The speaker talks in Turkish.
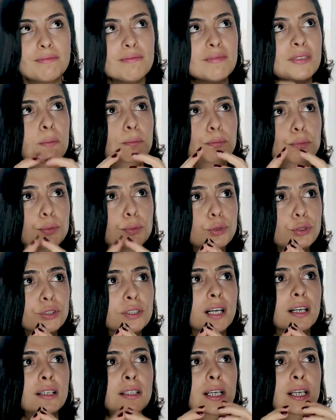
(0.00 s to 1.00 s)

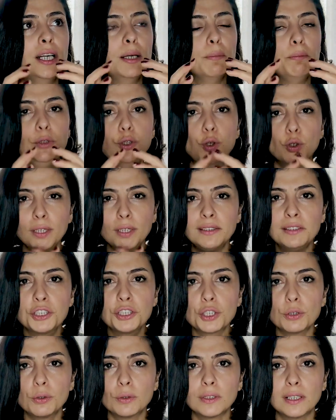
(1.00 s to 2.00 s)
Burada yönetici
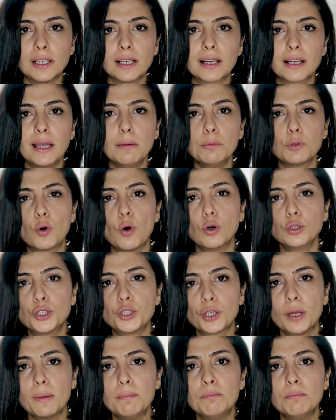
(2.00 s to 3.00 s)
olarak hem koç
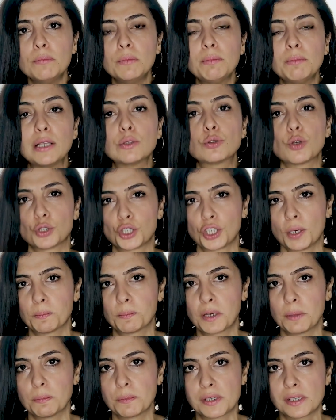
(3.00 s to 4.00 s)
hem mentor
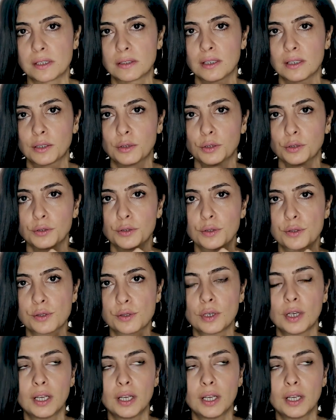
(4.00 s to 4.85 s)
şapkamızı takıyoruz.